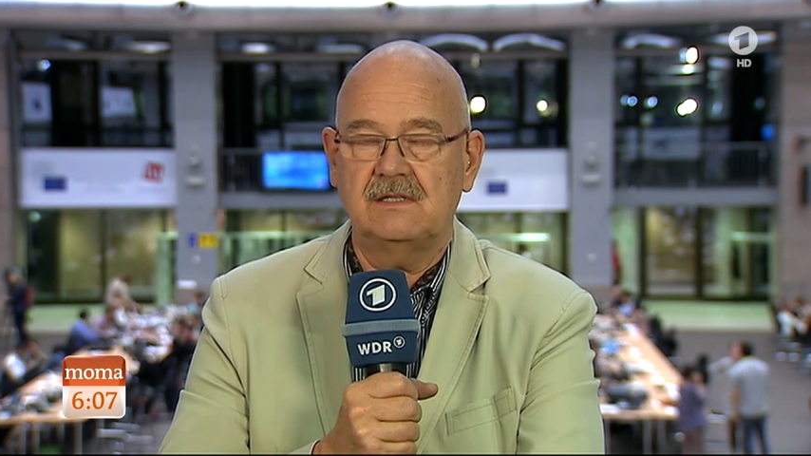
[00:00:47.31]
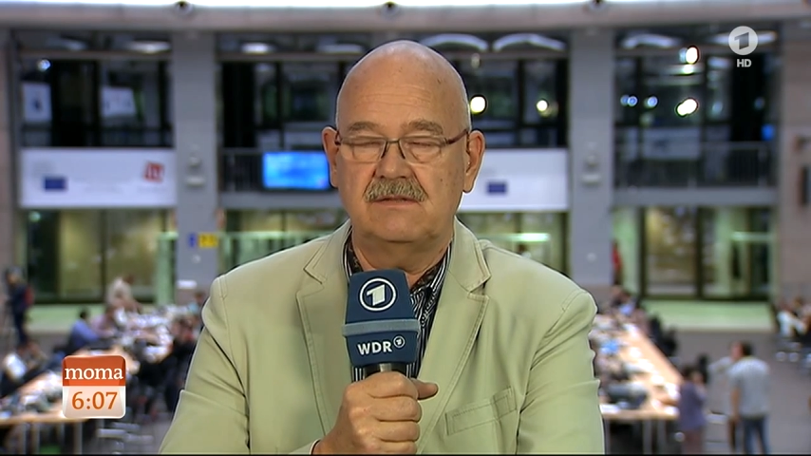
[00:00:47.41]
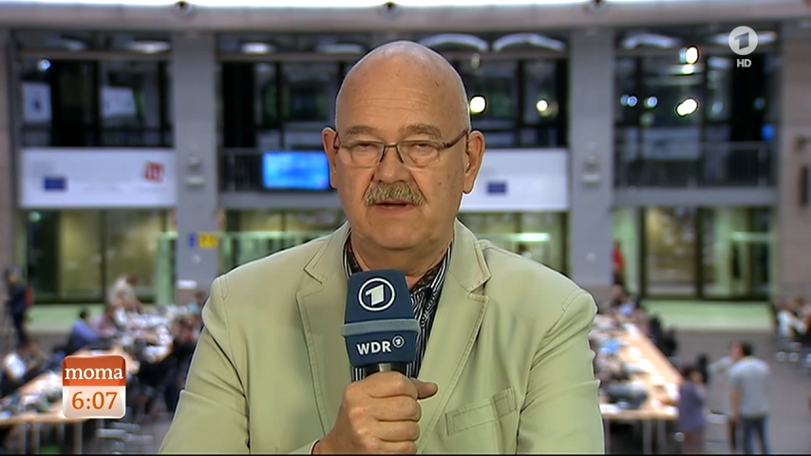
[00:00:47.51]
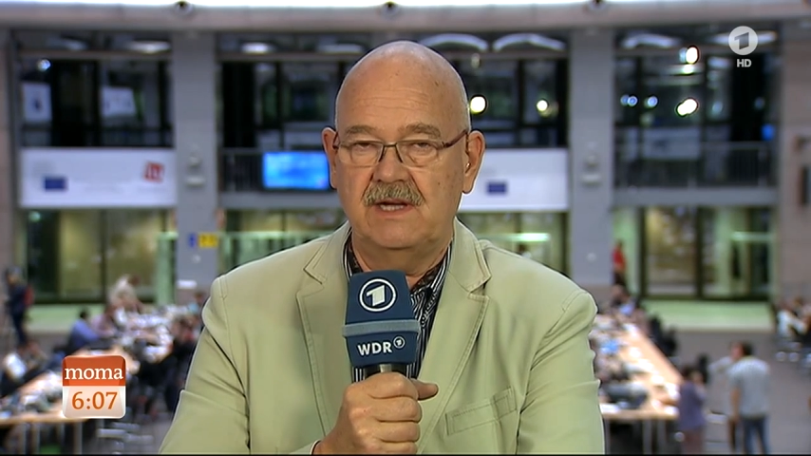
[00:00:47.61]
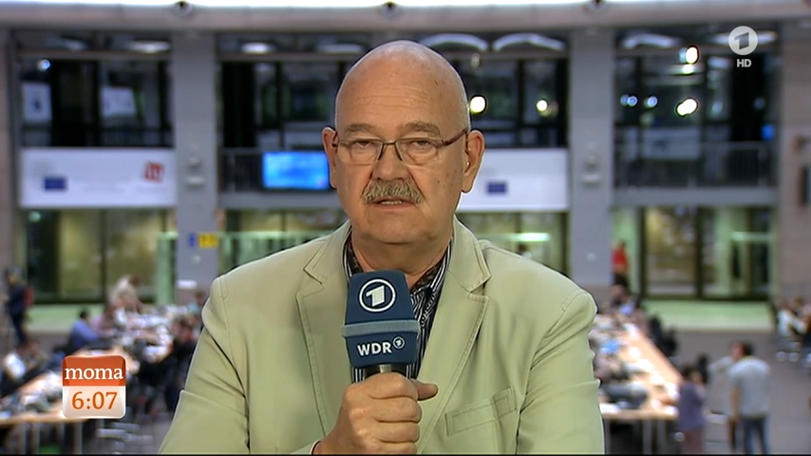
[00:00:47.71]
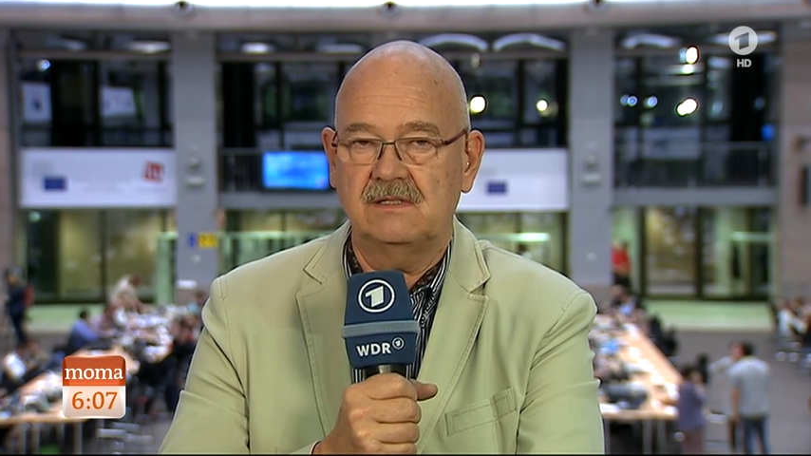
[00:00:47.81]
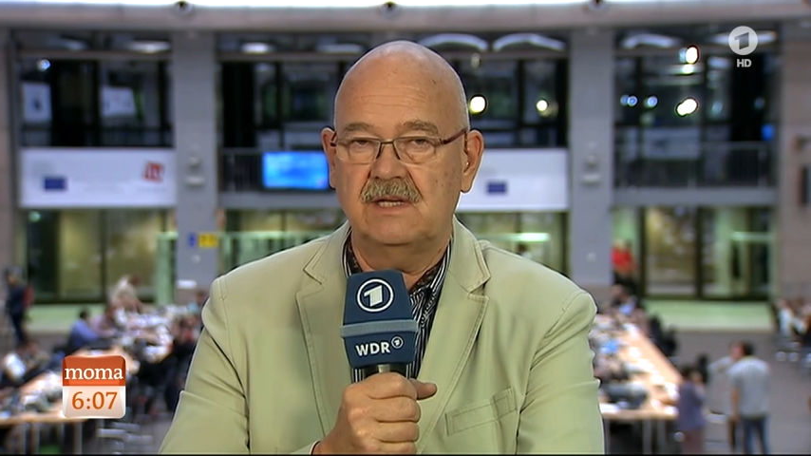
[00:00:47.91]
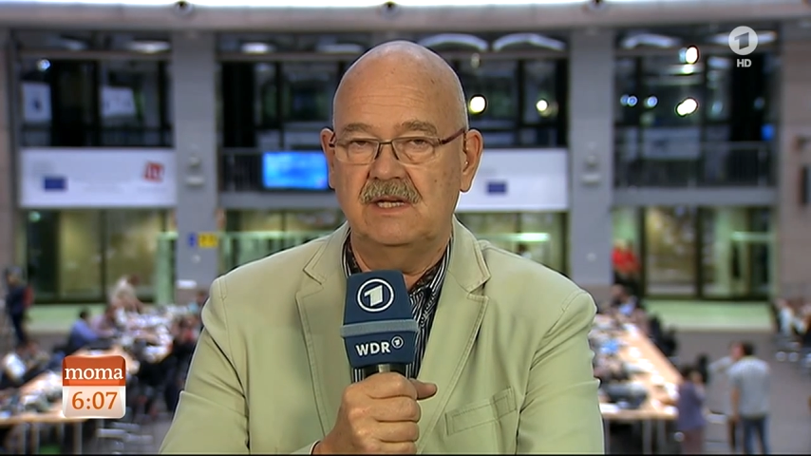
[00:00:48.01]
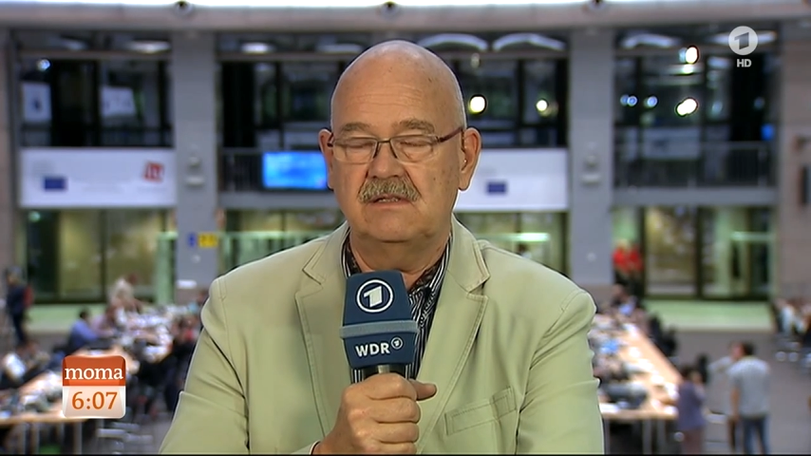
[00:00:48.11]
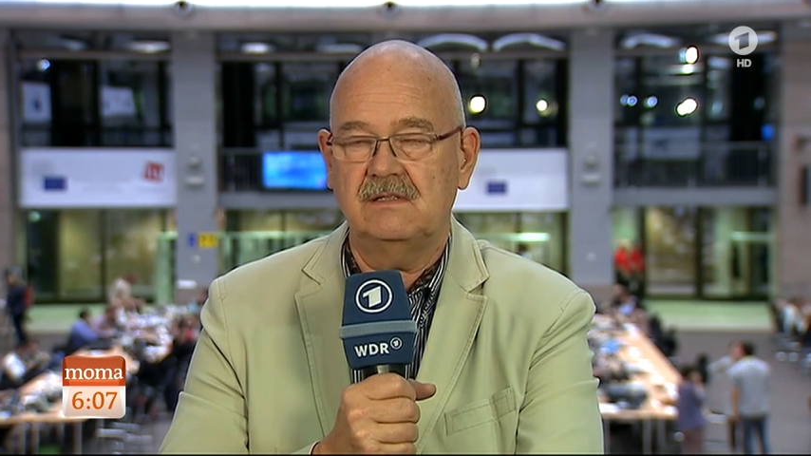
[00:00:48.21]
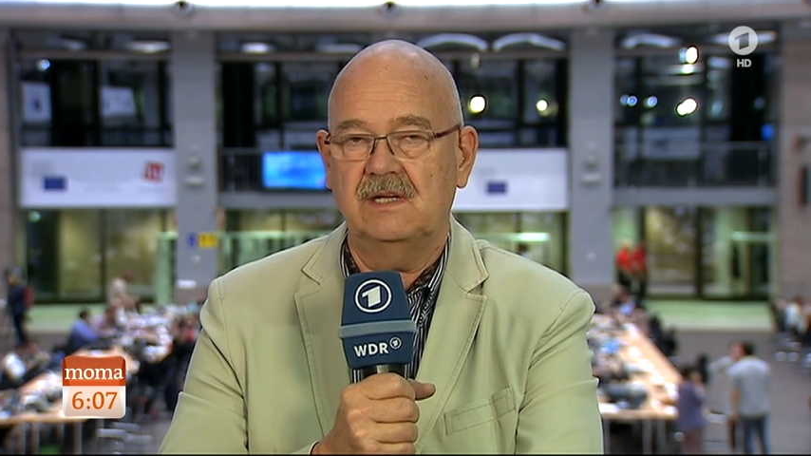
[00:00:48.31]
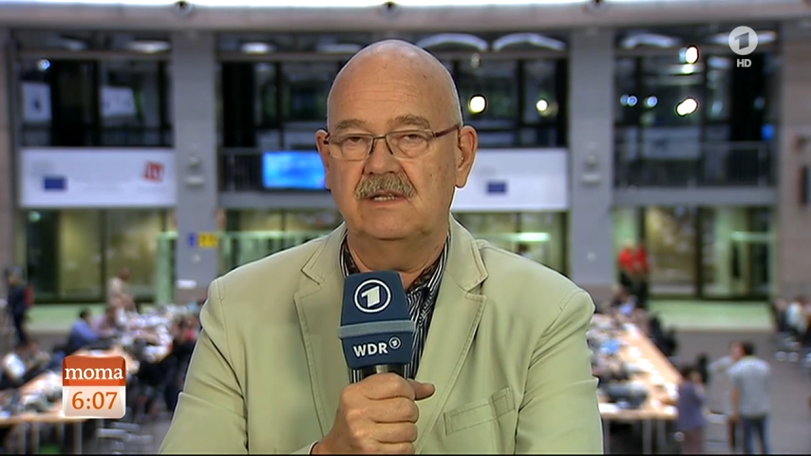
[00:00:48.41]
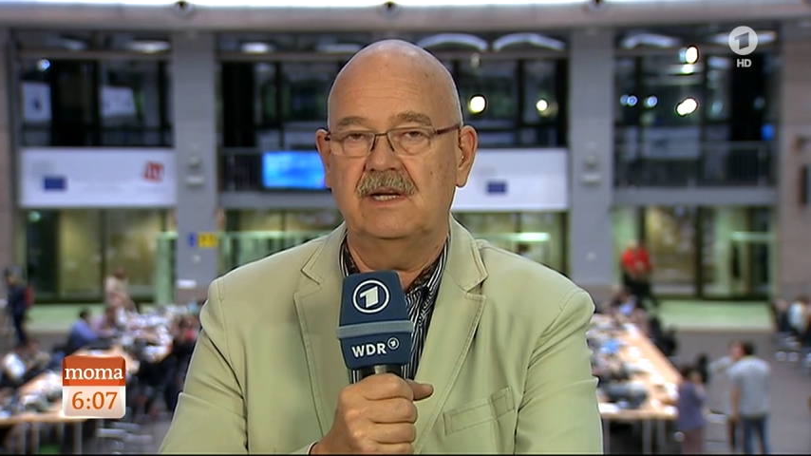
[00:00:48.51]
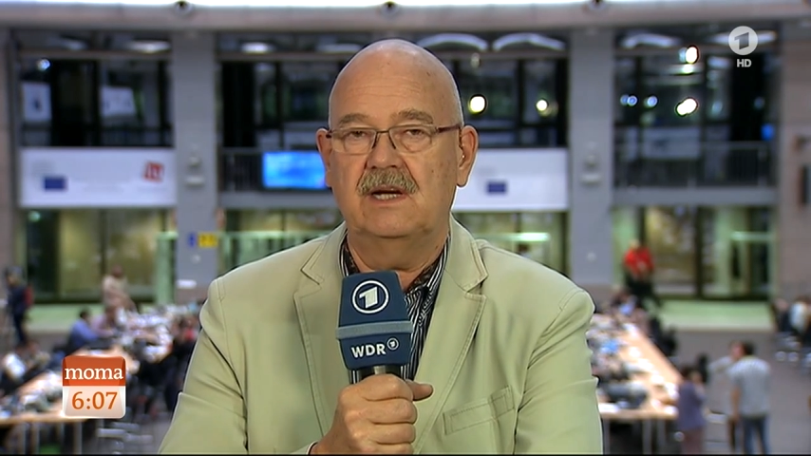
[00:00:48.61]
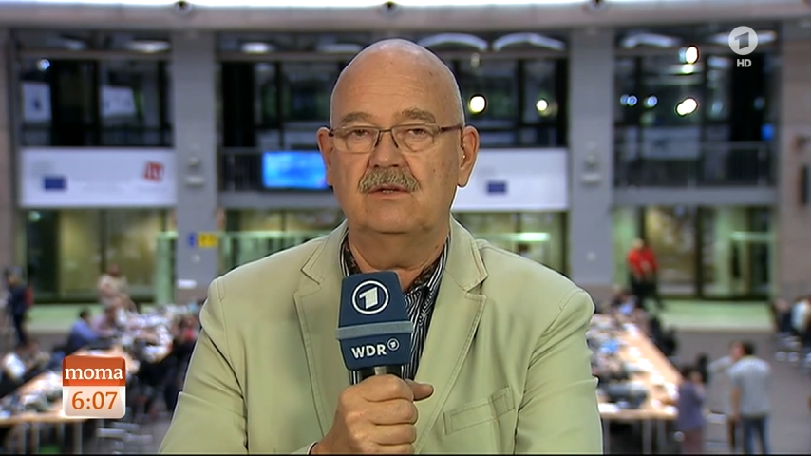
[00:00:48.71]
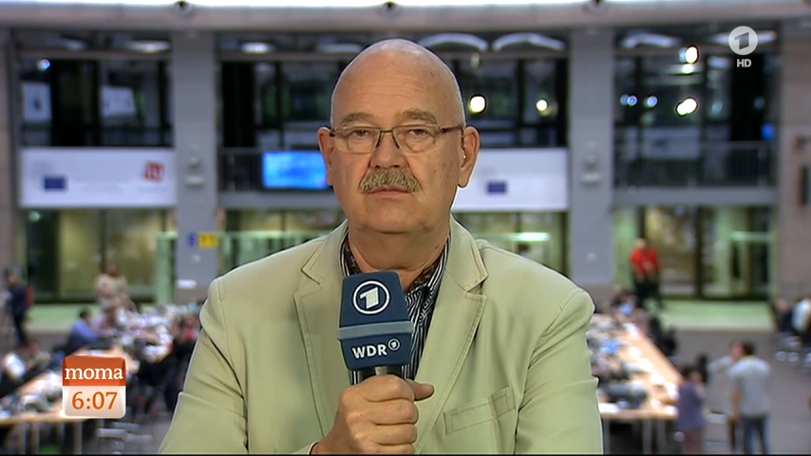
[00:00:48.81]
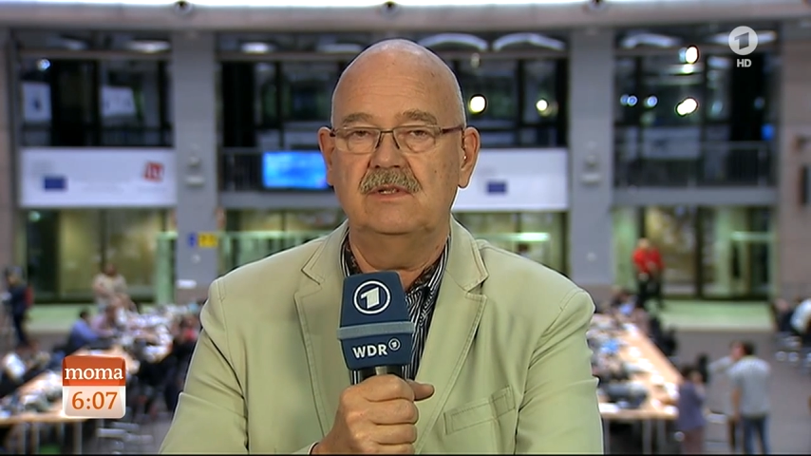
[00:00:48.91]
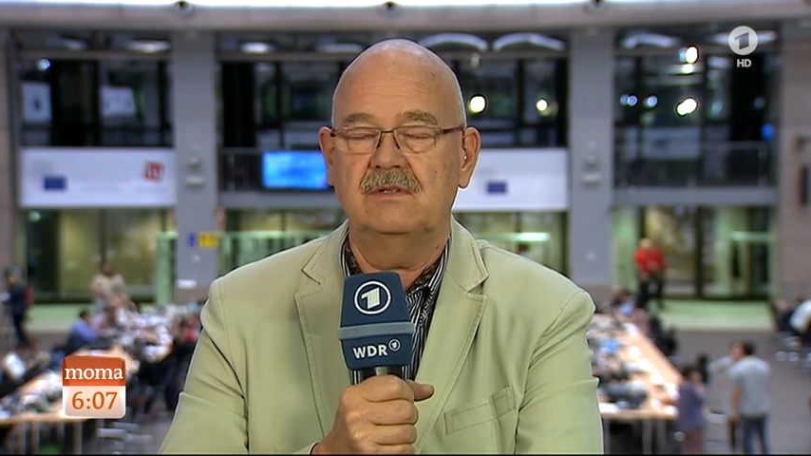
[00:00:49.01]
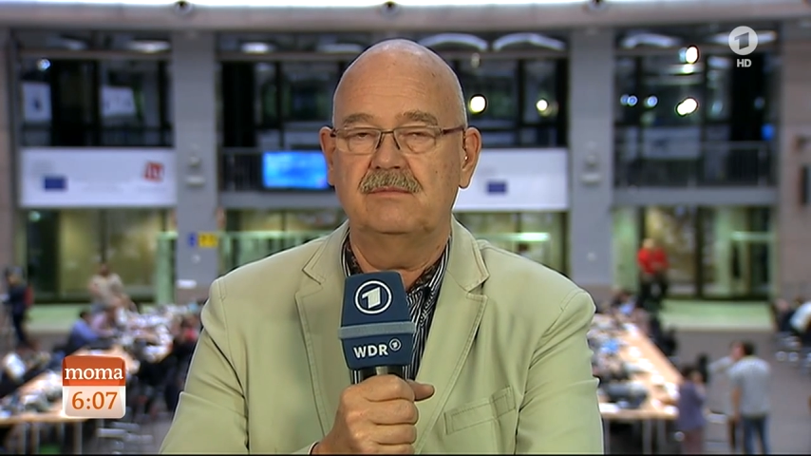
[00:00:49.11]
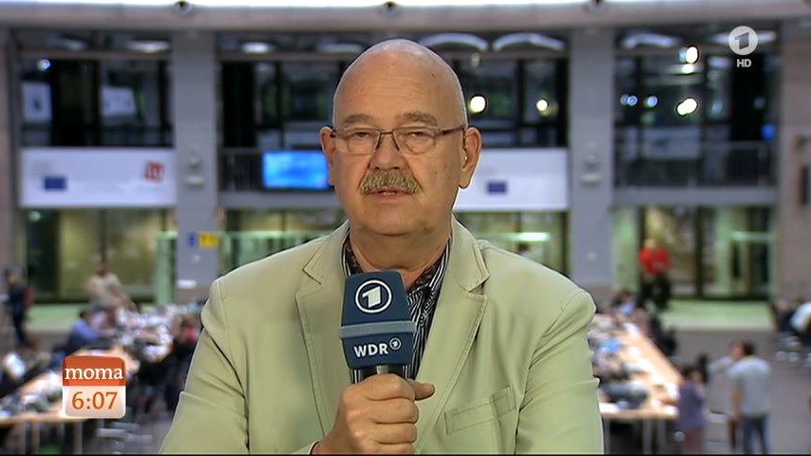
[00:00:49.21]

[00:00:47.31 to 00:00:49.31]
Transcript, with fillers: Zweitens geht es in der Tat um diesen